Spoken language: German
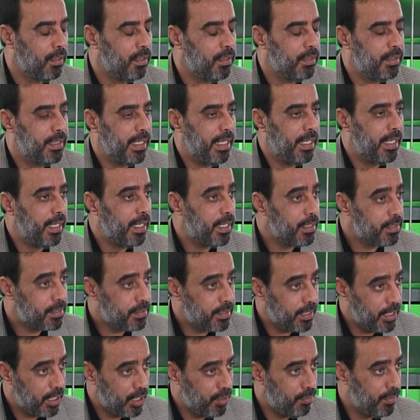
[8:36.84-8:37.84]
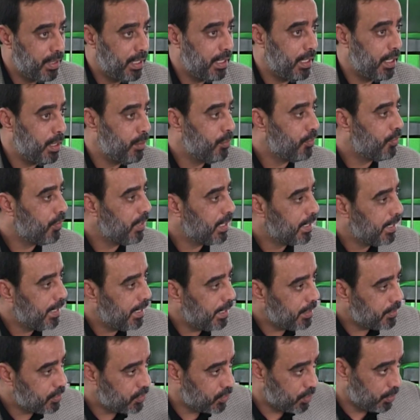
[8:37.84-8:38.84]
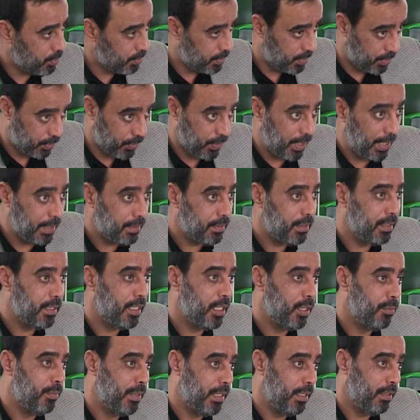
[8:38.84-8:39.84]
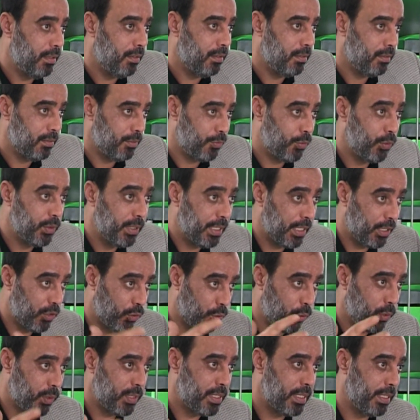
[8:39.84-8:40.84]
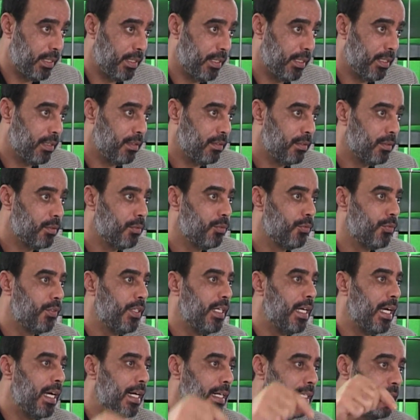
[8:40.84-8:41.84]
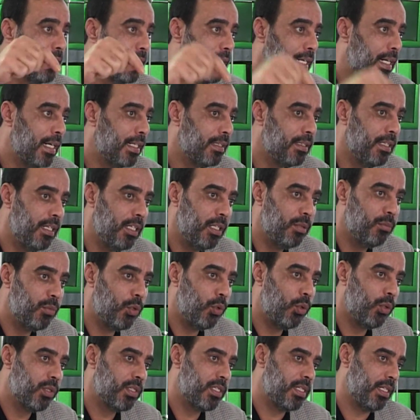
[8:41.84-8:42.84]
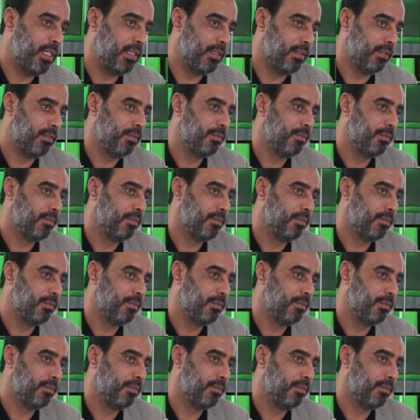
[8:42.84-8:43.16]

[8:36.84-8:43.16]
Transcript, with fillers: der erste Himmel im Vergleich zum zweiten Himmel von der Größe her wie ein Nadel im Ozean.